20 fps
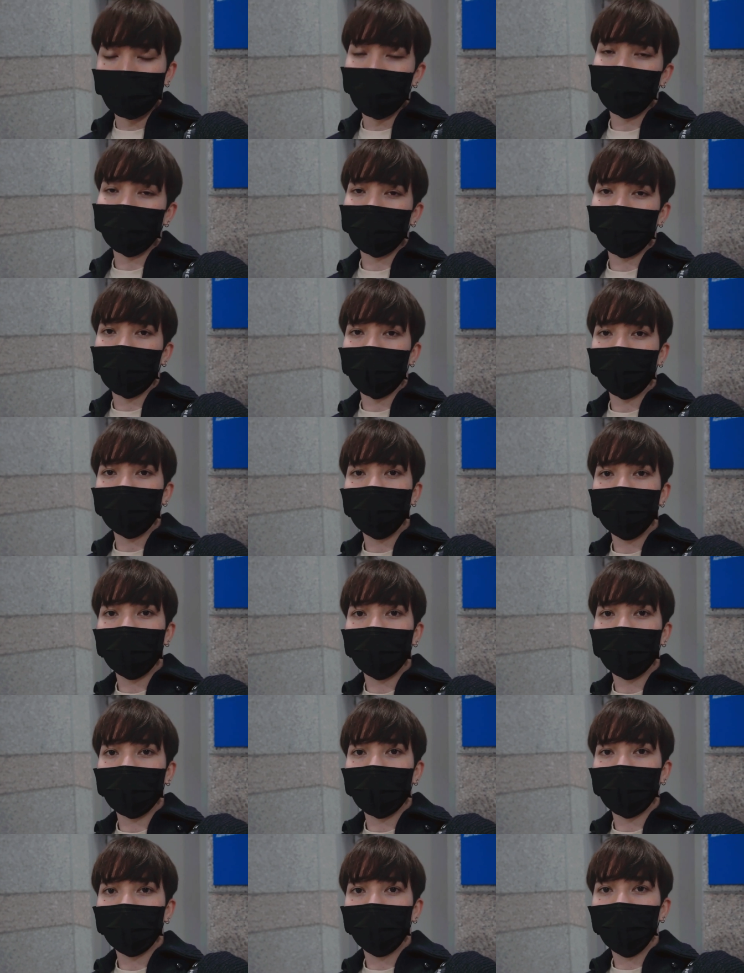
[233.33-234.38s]
จัดเตรียมสถาน
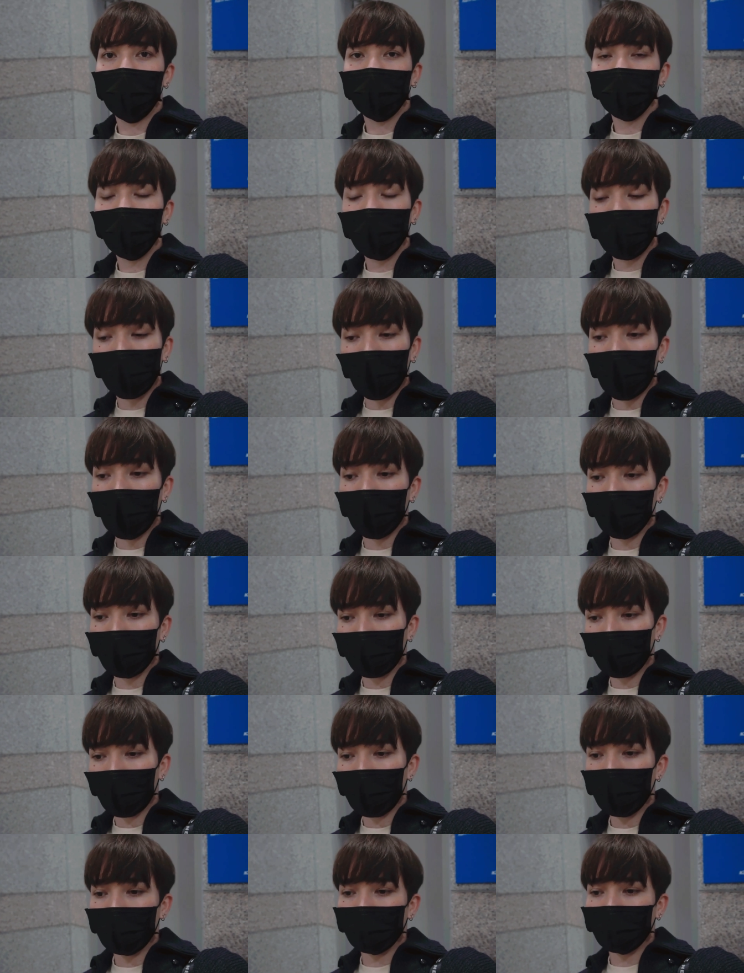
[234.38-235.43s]
ที่นะครับพวกลูกโป่ง
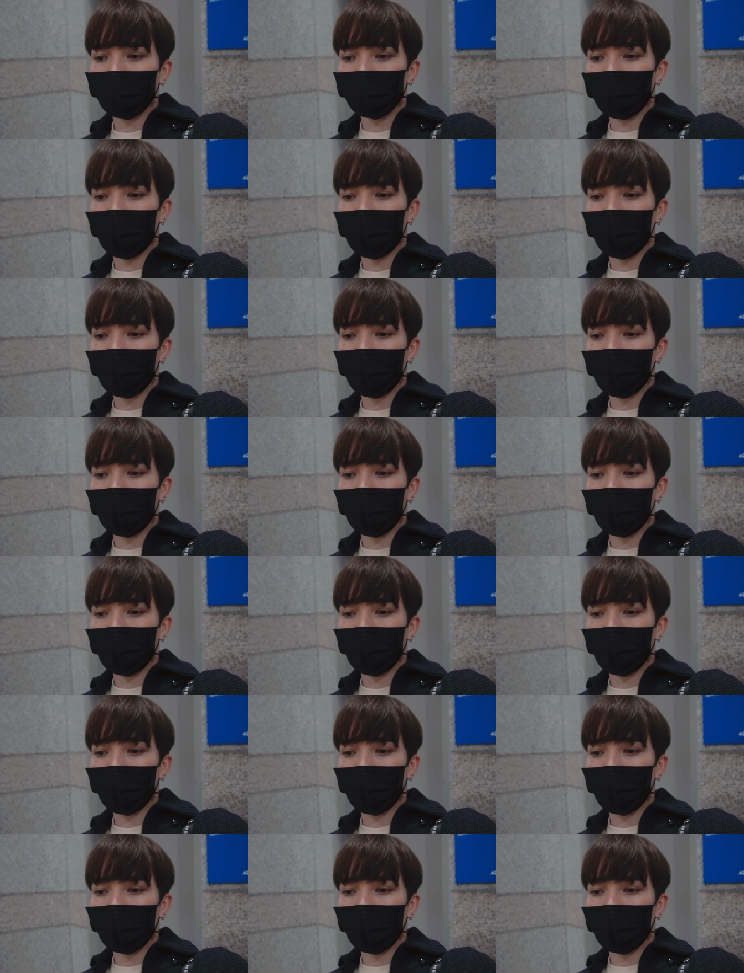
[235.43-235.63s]
แล้วก็อะไร